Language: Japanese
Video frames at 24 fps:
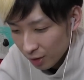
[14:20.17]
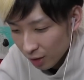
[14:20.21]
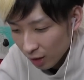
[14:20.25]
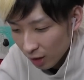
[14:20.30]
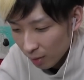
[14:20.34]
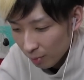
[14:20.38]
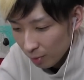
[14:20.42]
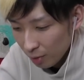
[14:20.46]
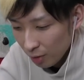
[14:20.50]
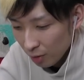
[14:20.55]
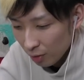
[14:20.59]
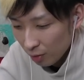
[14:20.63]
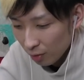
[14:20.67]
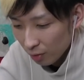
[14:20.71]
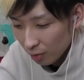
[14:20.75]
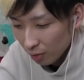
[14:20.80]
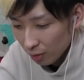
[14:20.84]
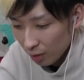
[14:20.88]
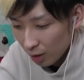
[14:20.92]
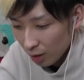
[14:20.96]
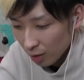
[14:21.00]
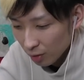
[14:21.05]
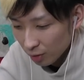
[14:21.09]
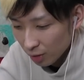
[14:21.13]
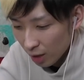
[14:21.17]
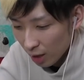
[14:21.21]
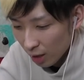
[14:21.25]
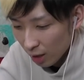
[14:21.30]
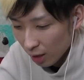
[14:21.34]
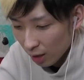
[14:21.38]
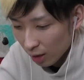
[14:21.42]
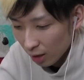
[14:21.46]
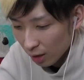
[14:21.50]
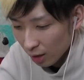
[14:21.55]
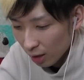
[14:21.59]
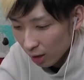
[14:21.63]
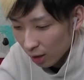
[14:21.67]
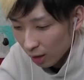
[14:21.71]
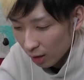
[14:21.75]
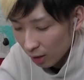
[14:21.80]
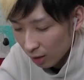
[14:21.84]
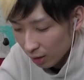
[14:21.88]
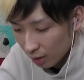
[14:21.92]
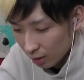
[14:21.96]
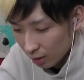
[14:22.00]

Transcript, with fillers: たかぶりの慶之助か。